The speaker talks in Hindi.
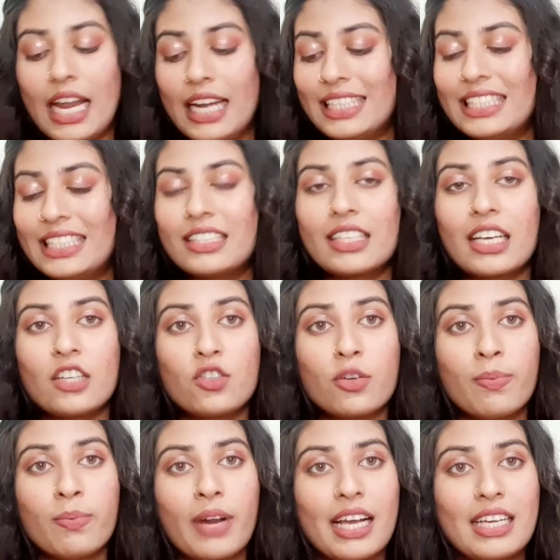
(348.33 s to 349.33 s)
एंड इसका
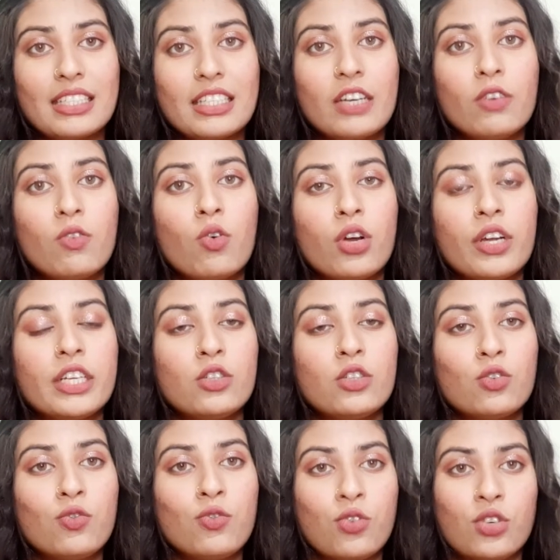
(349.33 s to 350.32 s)
जो प्राइस है वो है
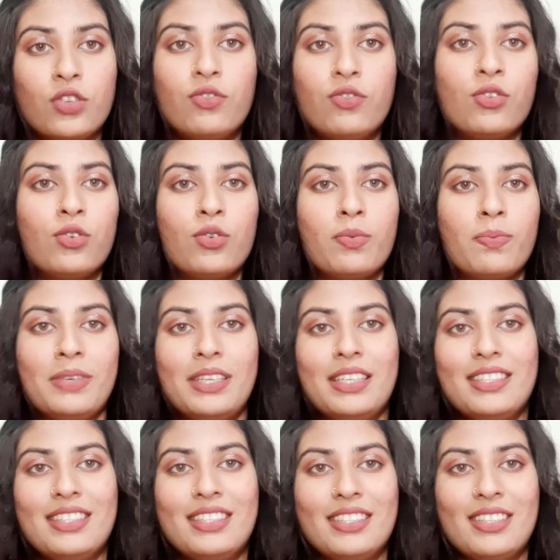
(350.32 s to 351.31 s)
टू फोर्टी फोर
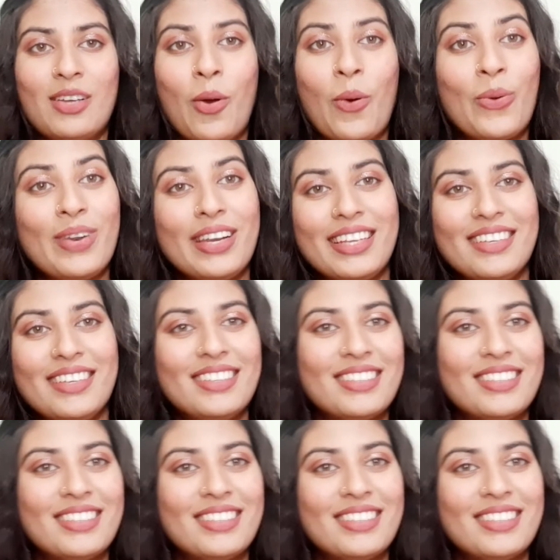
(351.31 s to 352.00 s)
रुपीज़ ओनली